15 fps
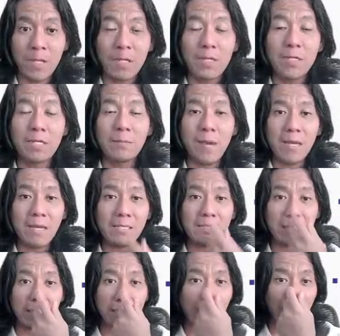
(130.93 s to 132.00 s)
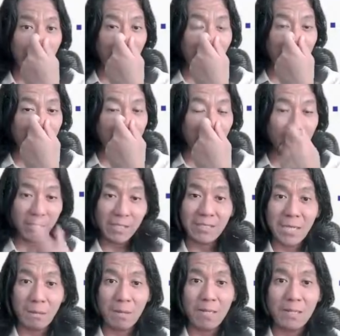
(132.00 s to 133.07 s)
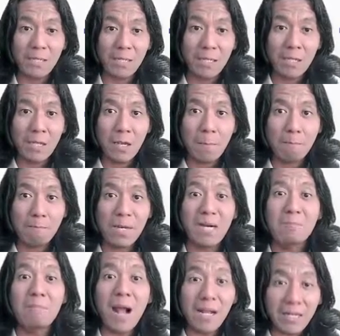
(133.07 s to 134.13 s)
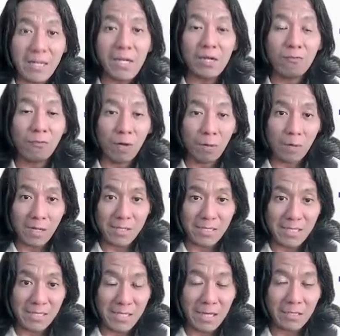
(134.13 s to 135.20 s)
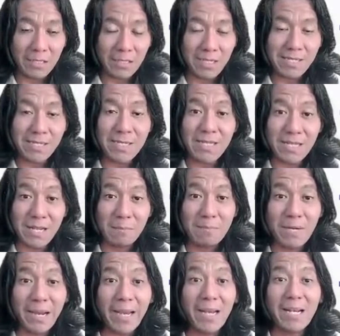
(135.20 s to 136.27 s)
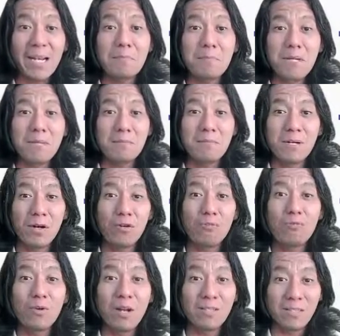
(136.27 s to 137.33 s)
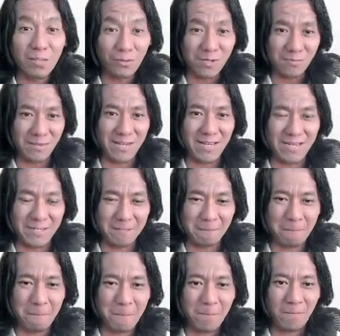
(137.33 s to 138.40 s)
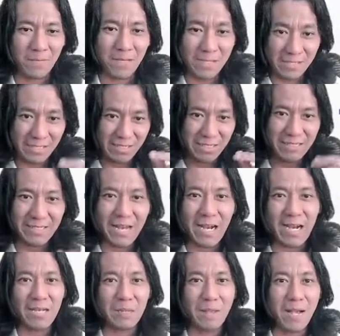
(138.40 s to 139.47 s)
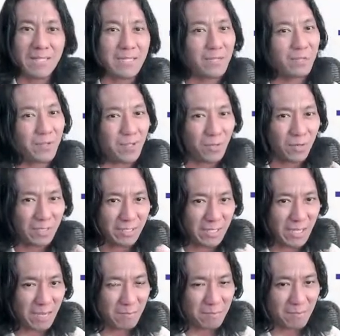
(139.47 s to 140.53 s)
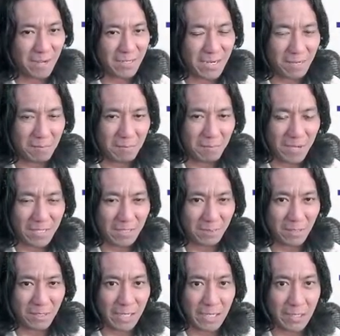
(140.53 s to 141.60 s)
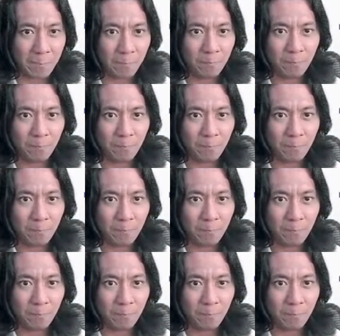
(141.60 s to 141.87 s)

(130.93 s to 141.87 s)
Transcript: di mana setiap peer dapat berbagi informasi identitas sehingga mereka dapat berhubungan satu sama lain. Detailnya akan dibahas di video ketiga yang membahas mengenai